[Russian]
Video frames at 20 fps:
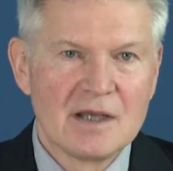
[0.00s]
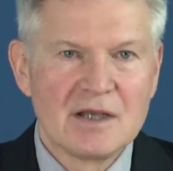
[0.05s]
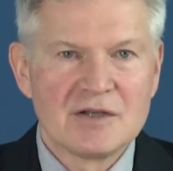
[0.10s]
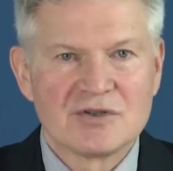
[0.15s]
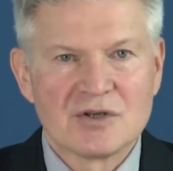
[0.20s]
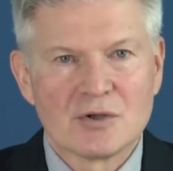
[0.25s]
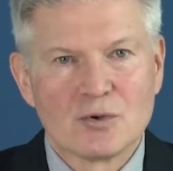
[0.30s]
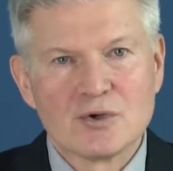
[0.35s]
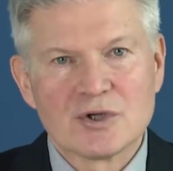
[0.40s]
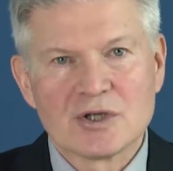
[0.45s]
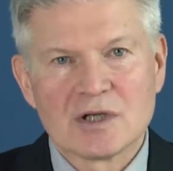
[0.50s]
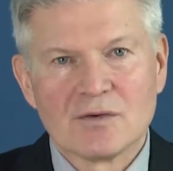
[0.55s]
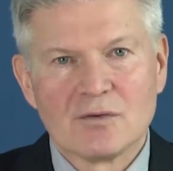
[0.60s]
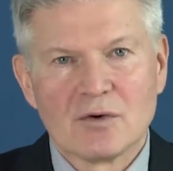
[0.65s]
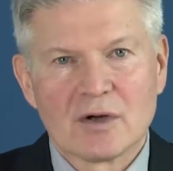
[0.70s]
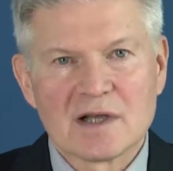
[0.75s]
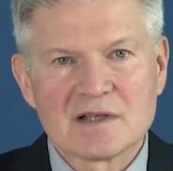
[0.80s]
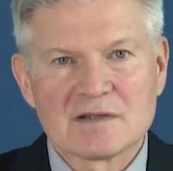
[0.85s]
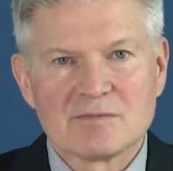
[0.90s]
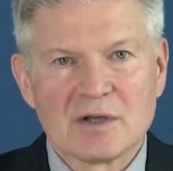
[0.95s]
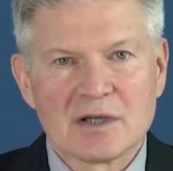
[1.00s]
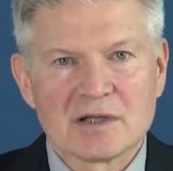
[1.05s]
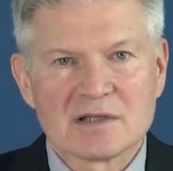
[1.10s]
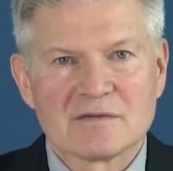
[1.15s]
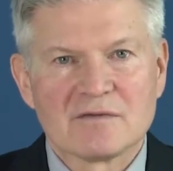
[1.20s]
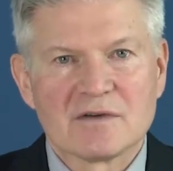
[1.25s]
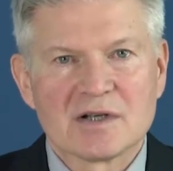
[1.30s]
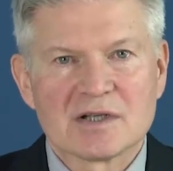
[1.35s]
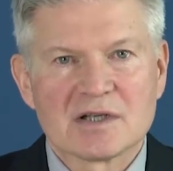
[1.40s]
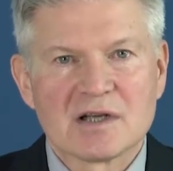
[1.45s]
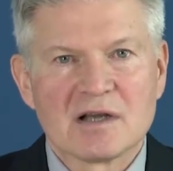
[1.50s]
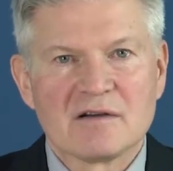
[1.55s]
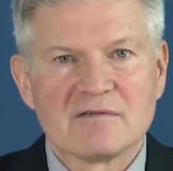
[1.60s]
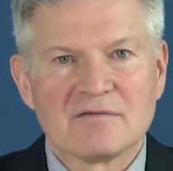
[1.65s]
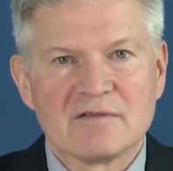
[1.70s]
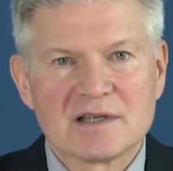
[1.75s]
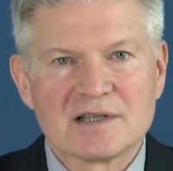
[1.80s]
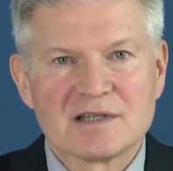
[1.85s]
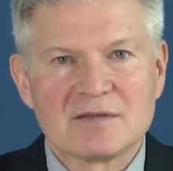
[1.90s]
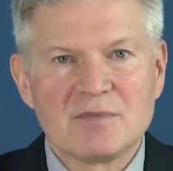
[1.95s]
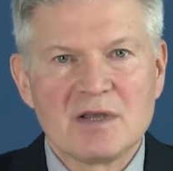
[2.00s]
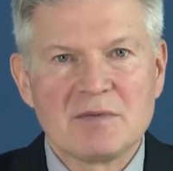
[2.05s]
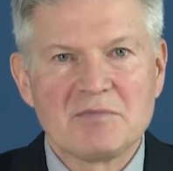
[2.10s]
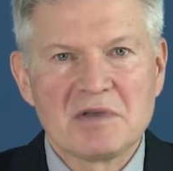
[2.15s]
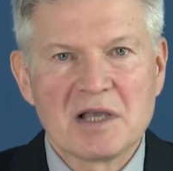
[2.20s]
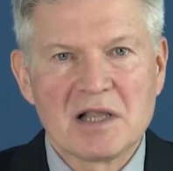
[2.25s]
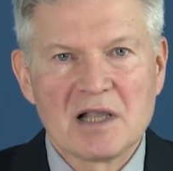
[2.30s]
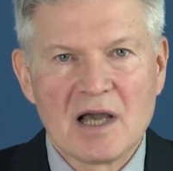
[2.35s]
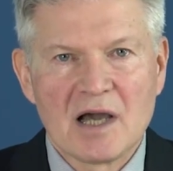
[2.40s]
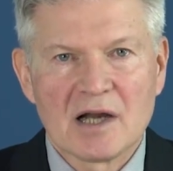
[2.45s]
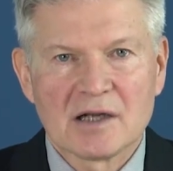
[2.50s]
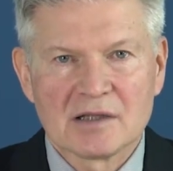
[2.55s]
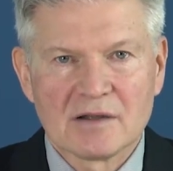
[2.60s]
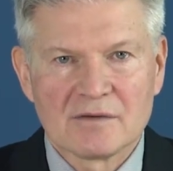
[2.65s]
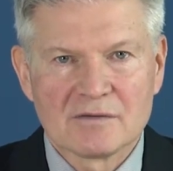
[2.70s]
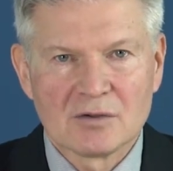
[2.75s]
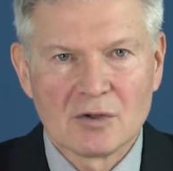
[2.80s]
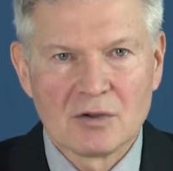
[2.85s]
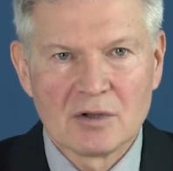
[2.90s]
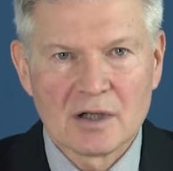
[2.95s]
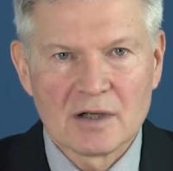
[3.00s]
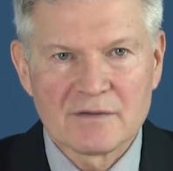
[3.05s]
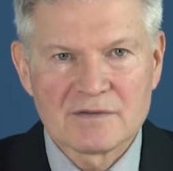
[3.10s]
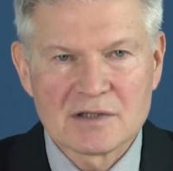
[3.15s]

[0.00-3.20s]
Текущий его размер свыше 8 миллиардов долларов